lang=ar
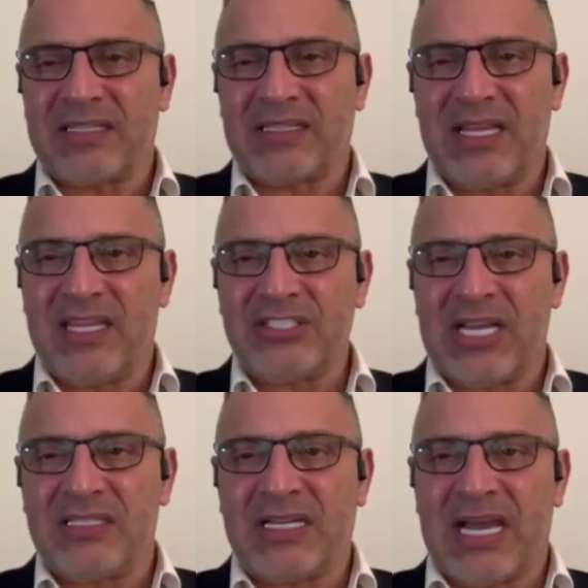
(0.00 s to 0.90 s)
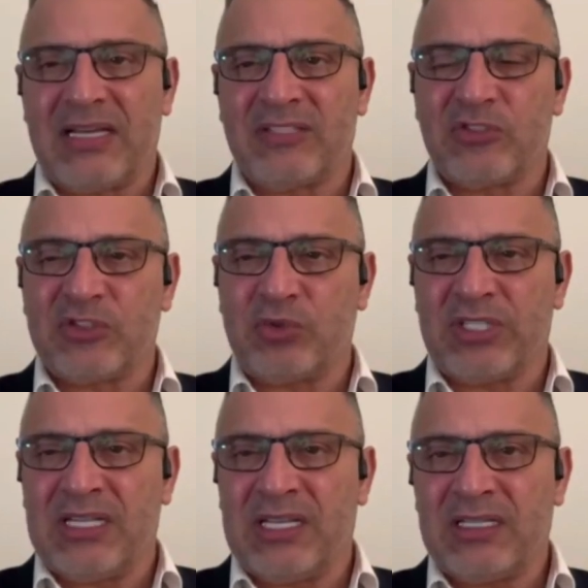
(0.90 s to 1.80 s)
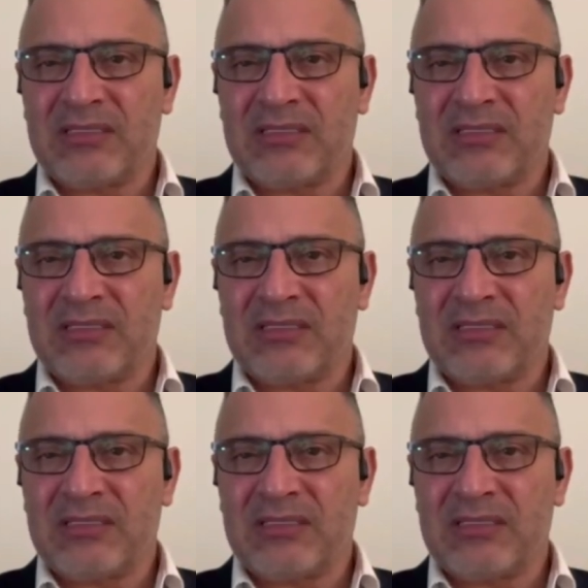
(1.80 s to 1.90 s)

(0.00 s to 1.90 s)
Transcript: عنه، هذا شان العائله الدستوريه